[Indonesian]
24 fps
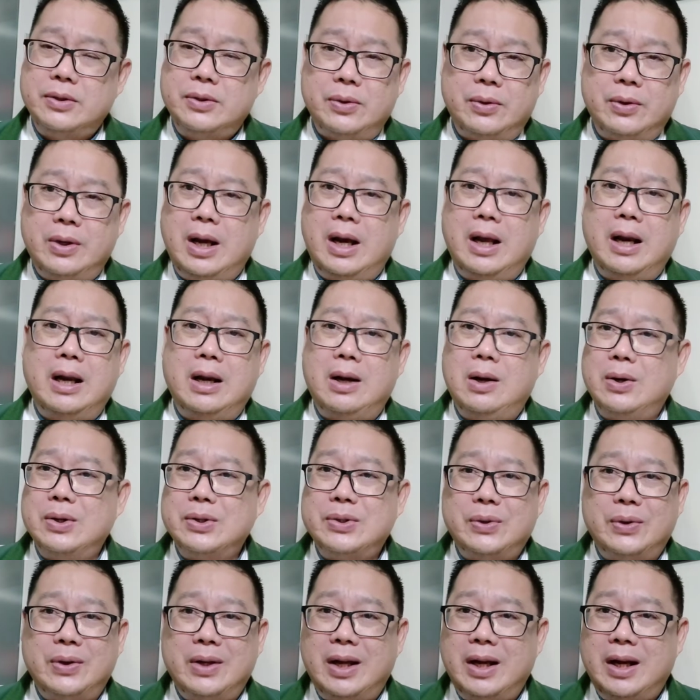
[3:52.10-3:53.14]
Saudara, kalau
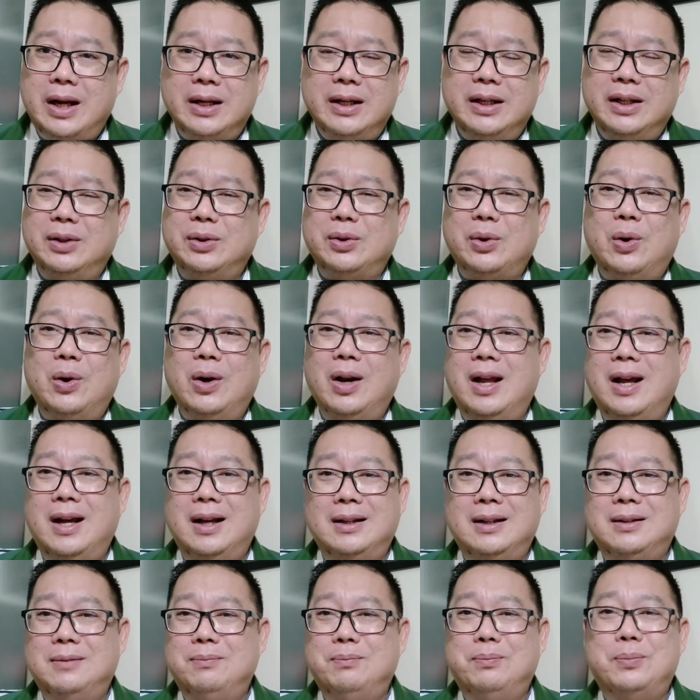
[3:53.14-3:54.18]
saudara ditolak,
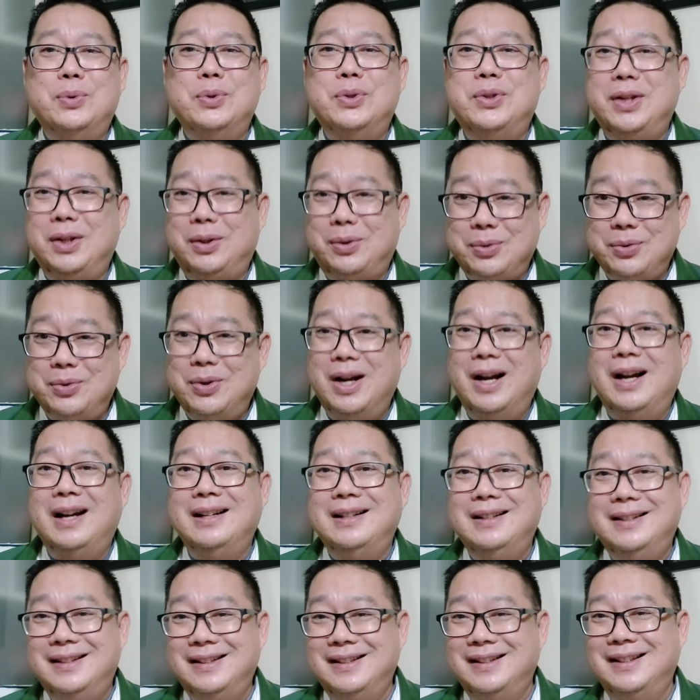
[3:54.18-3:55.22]
puji Tuhan,